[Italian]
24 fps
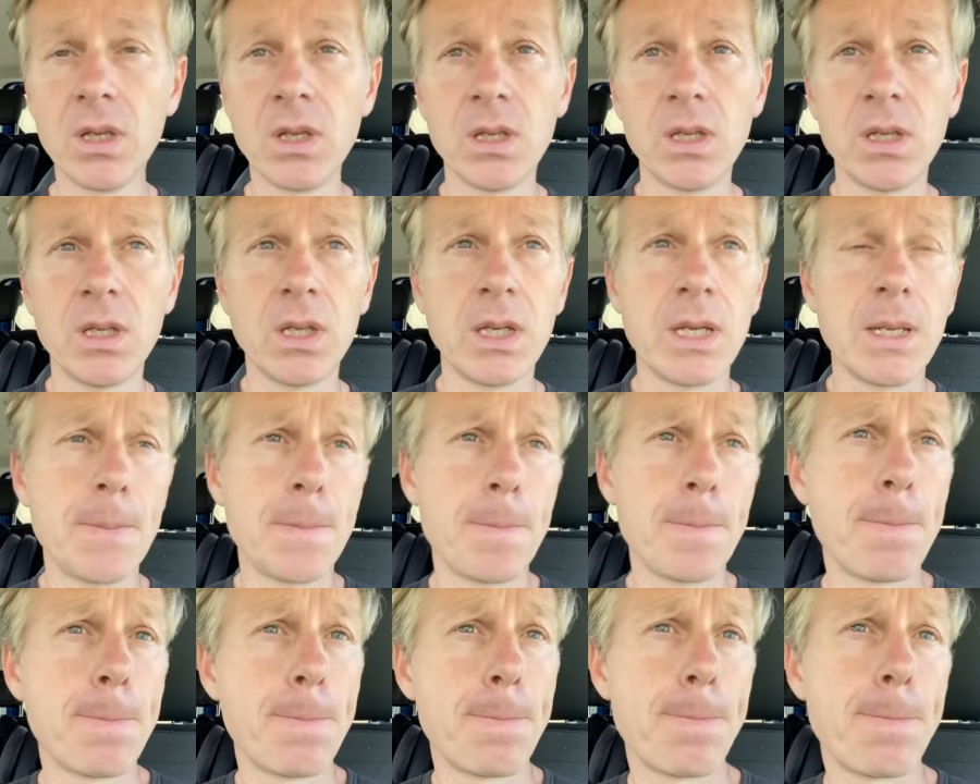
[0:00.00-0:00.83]
E,
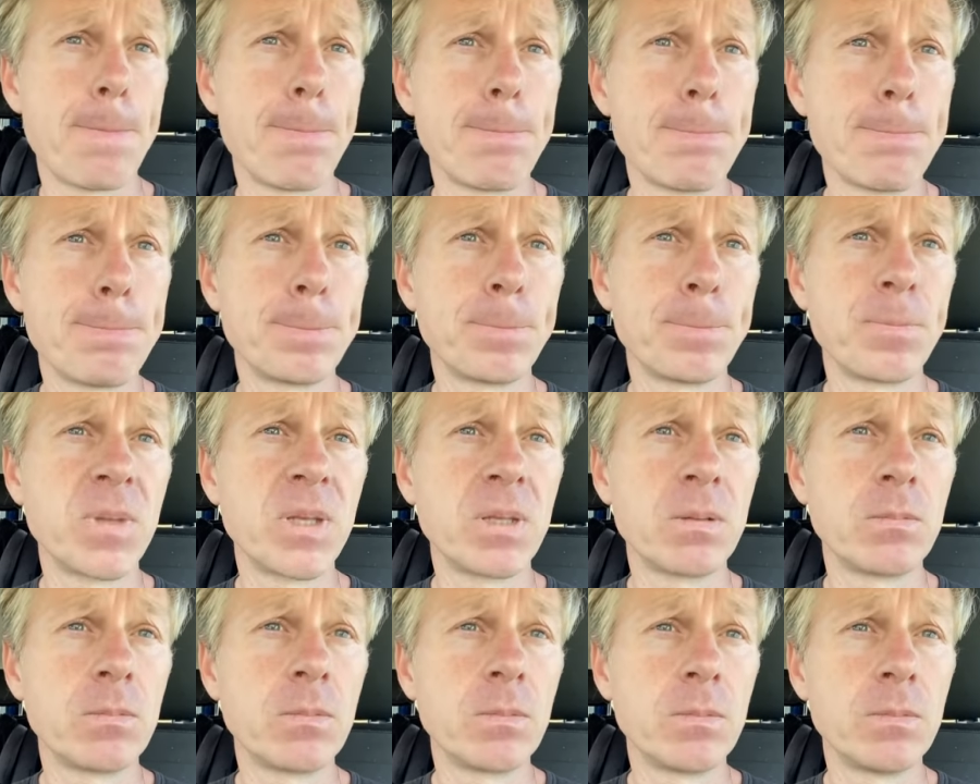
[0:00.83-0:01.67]

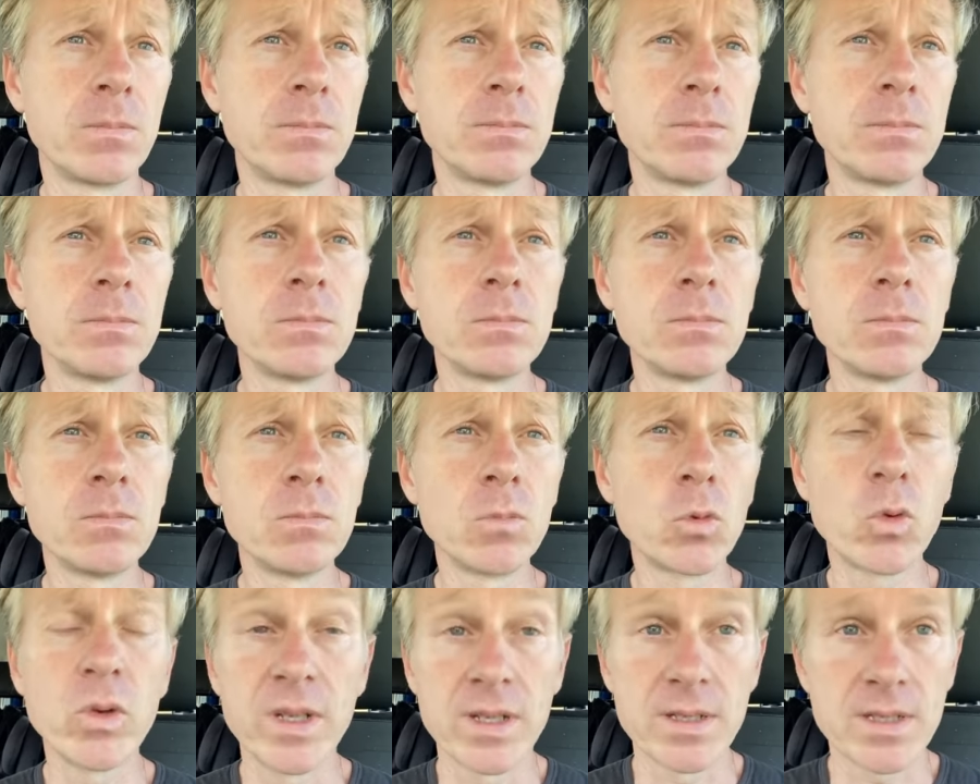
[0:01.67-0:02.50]
ehm,
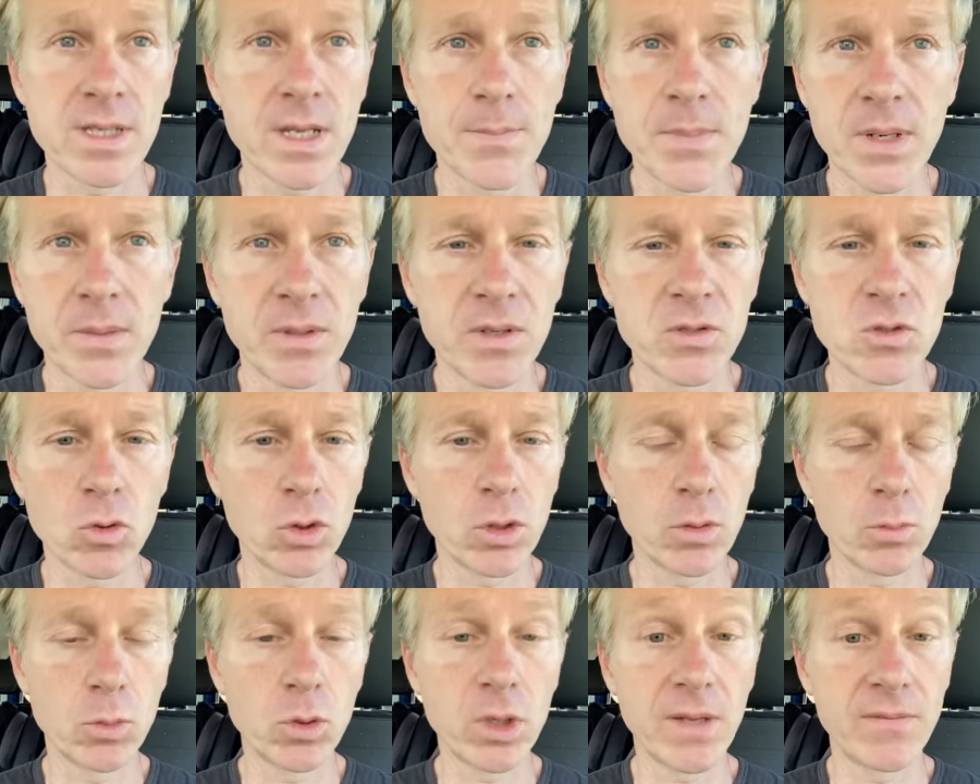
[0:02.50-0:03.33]
quindi sempre per
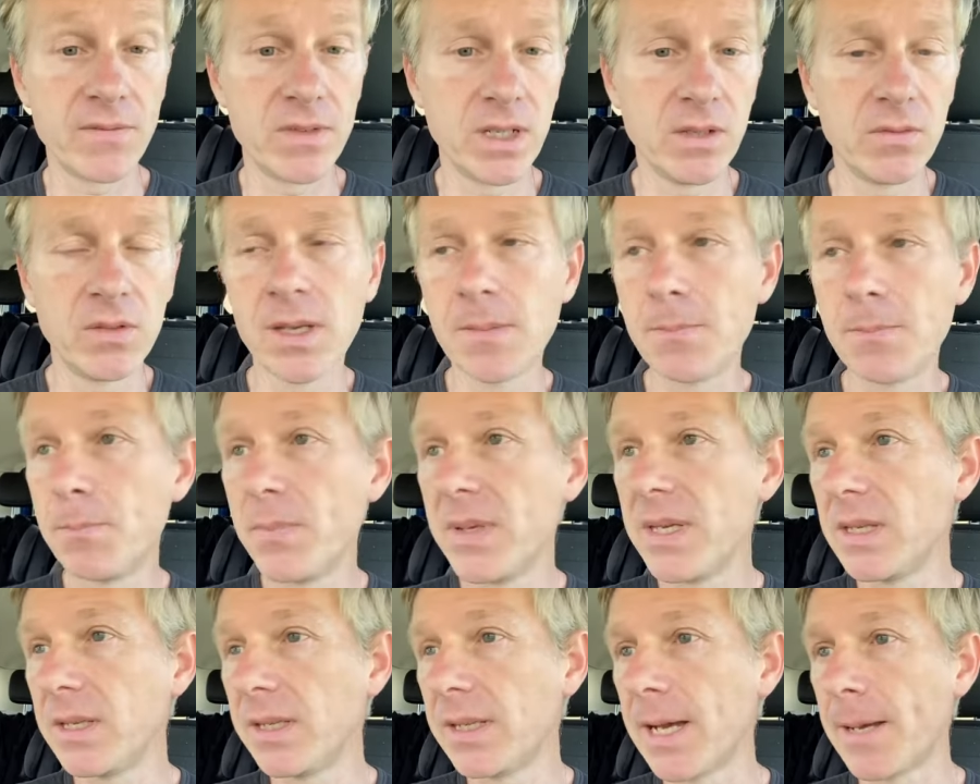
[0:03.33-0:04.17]
sottoporre a verifica
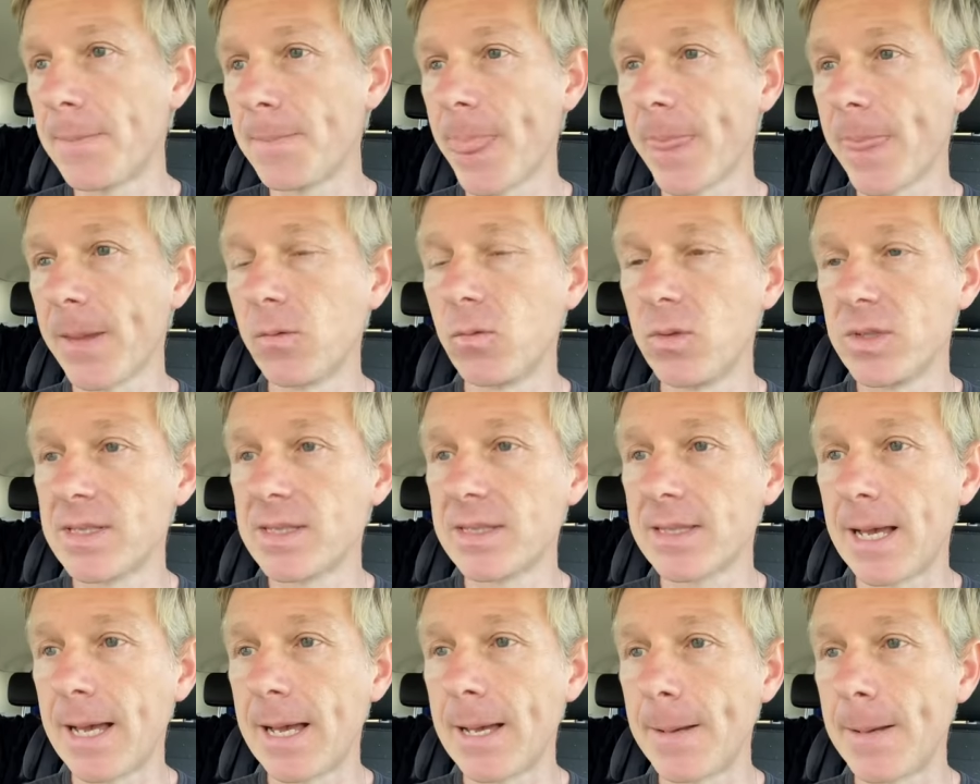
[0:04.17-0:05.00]
empirica
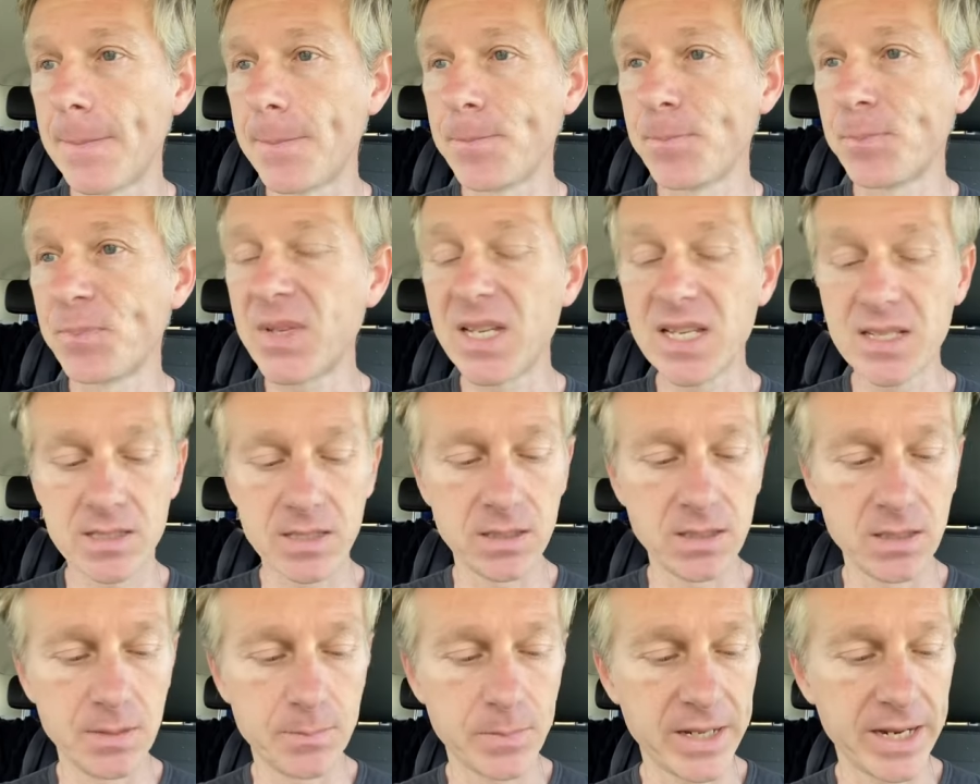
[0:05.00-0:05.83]
questa
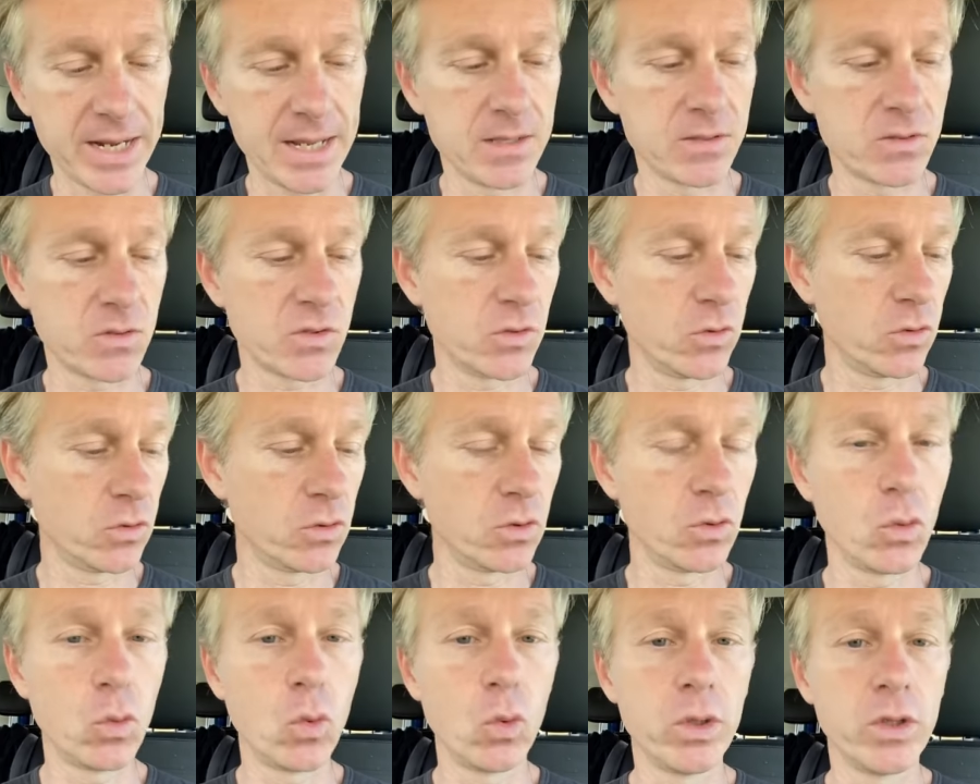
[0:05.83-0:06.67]
tesi di Parenzo
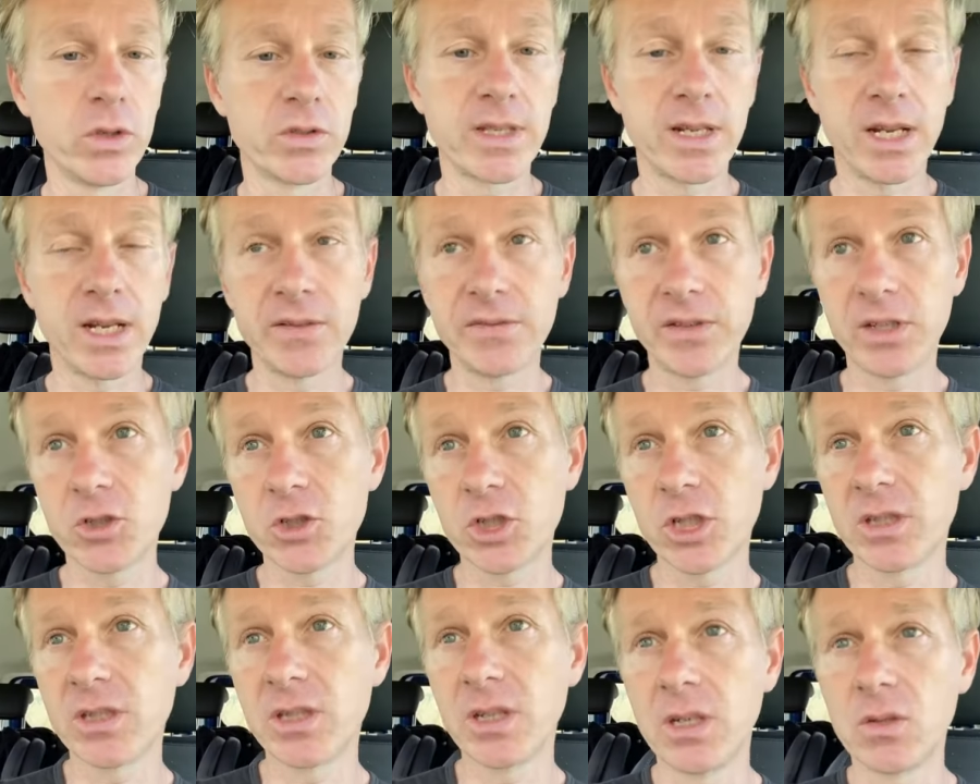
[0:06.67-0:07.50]
secondo cui io sarei
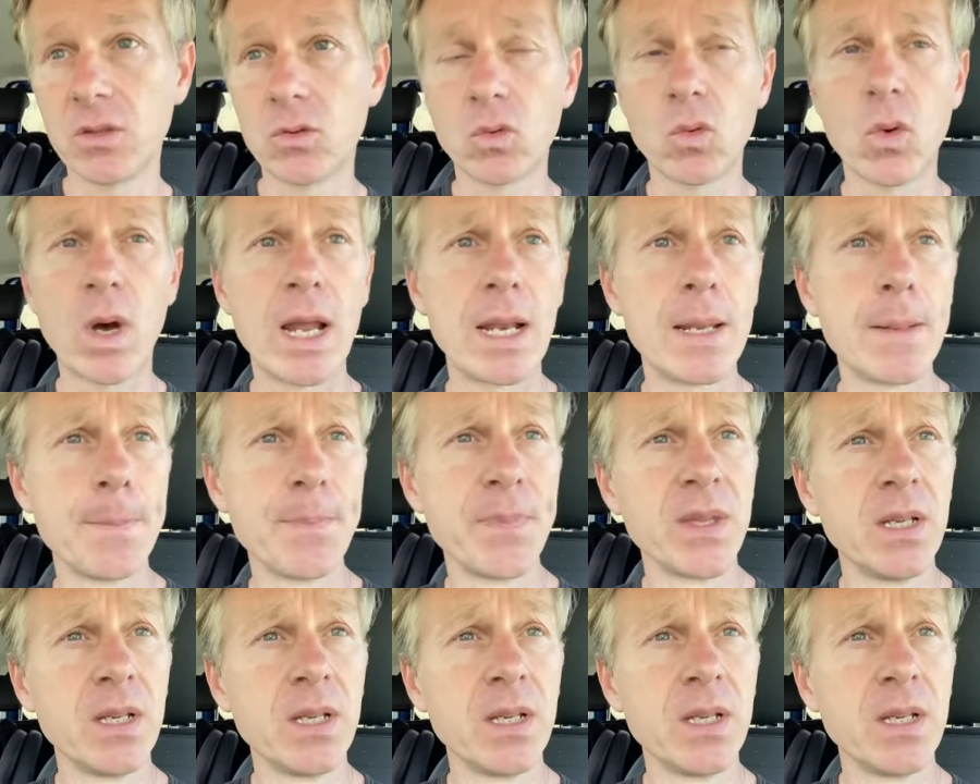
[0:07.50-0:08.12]
feccia intellettuale.